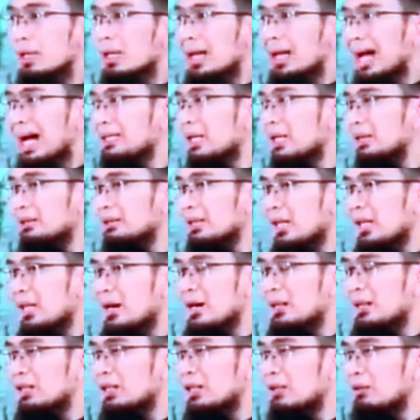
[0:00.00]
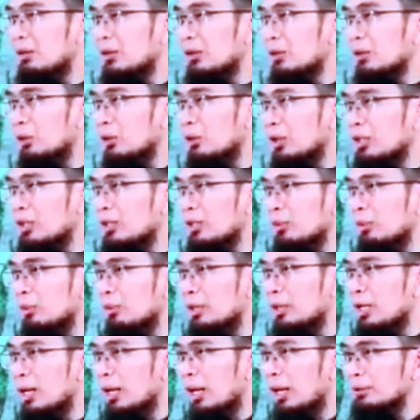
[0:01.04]
Ada keterangan dalam Al-Quran yang
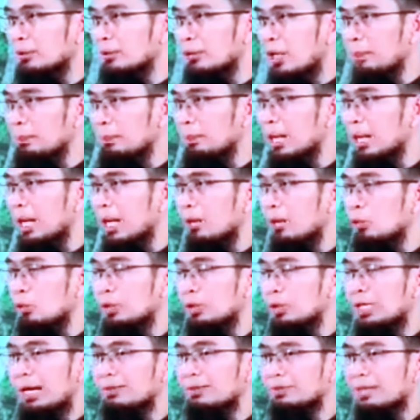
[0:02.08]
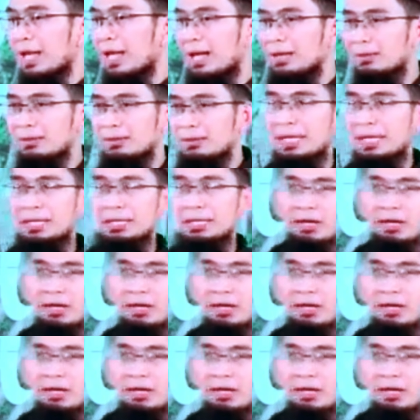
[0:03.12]
membedakan antara pelaku yang taat dengan